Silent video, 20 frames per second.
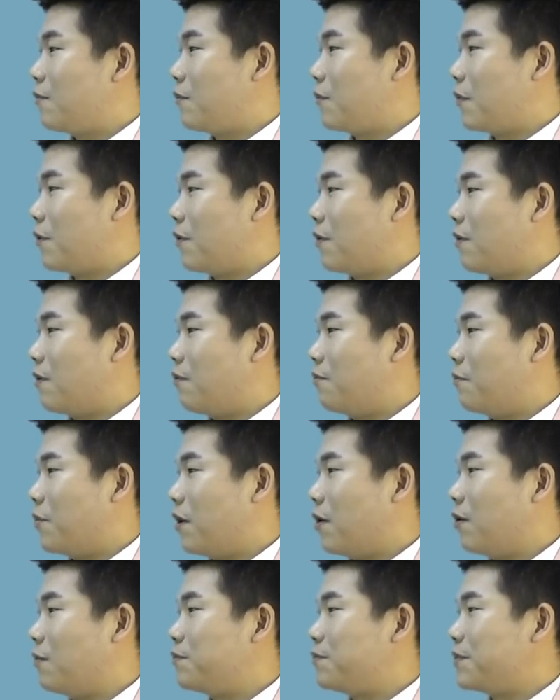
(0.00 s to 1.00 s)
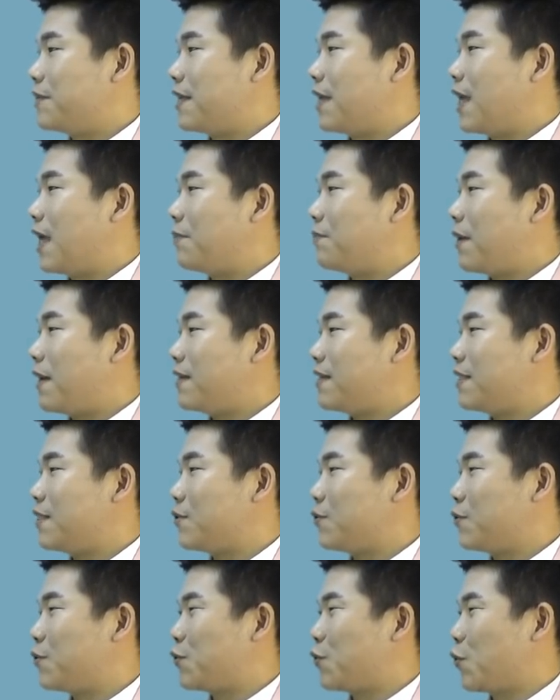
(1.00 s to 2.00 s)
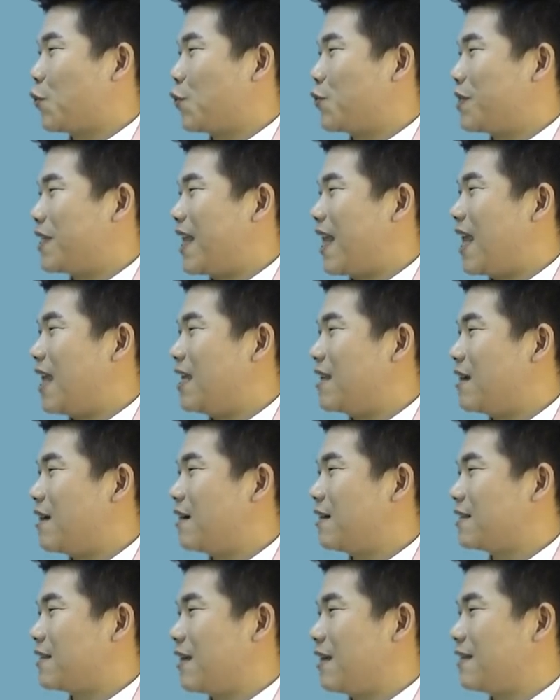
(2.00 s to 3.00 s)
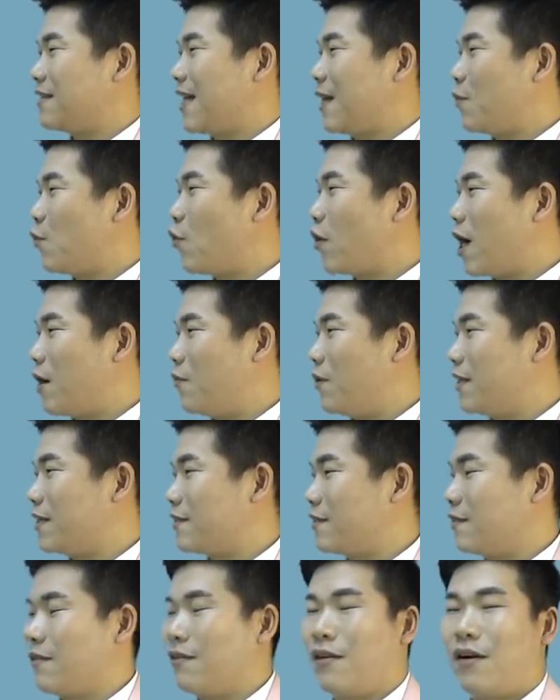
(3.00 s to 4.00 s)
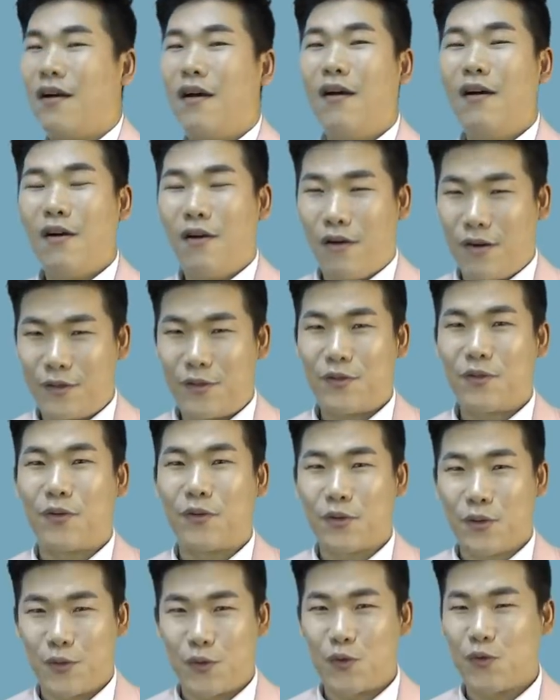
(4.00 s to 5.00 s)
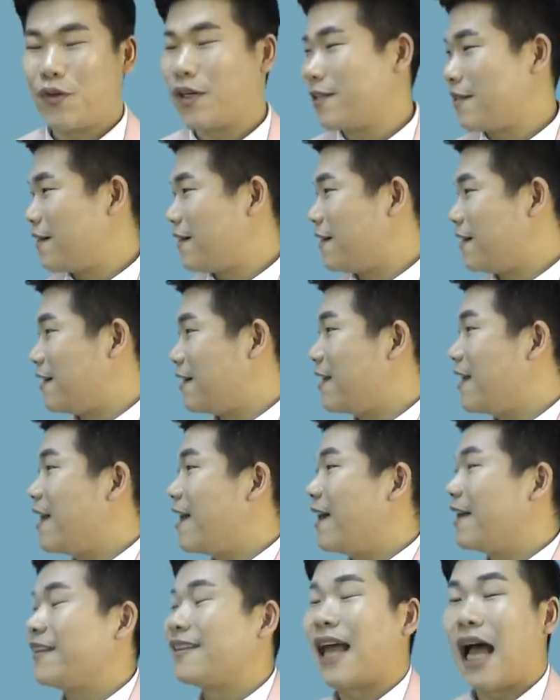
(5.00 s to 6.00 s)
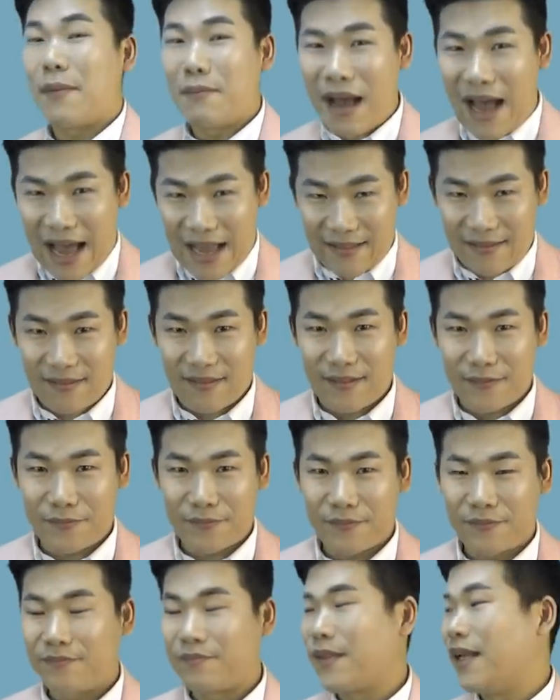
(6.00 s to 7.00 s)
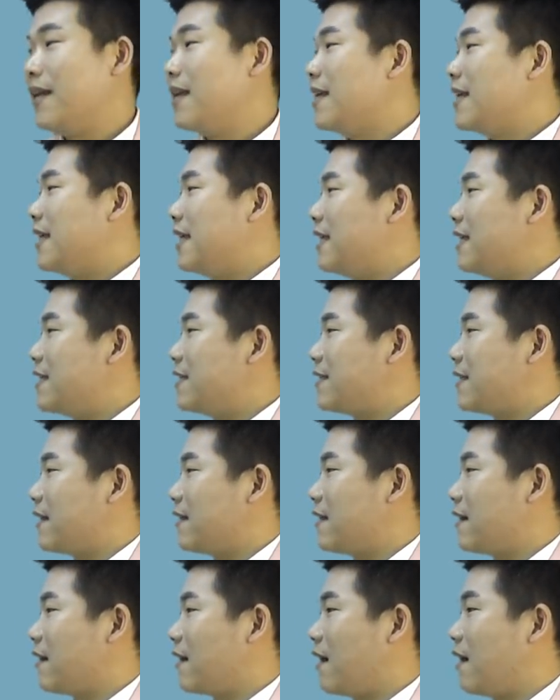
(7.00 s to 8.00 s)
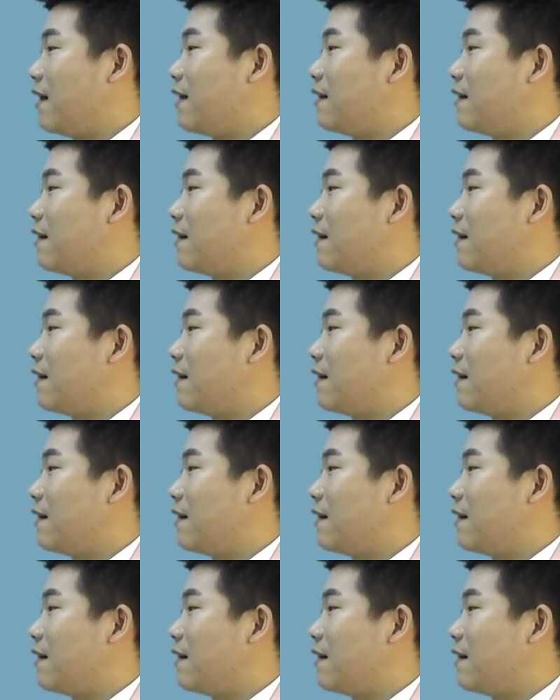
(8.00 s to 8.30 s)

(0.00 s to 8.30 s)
어, 법 제89조 제1항 제3호 과목에서 어쩌고 저쩌고 하다가 다만 1세대가